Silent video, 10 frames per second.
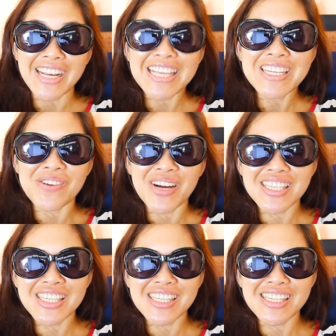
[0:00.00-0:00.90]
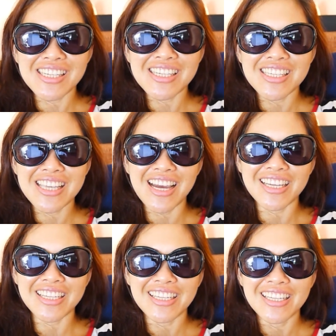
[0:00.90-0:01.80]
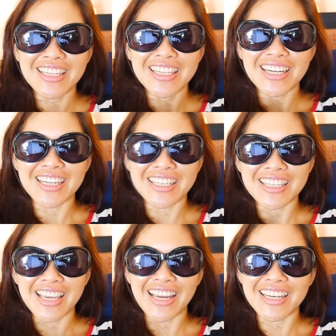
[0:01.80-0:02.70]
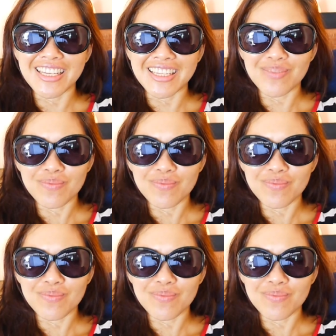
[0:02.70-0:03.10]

你喜欢吃的菜，呃，给你，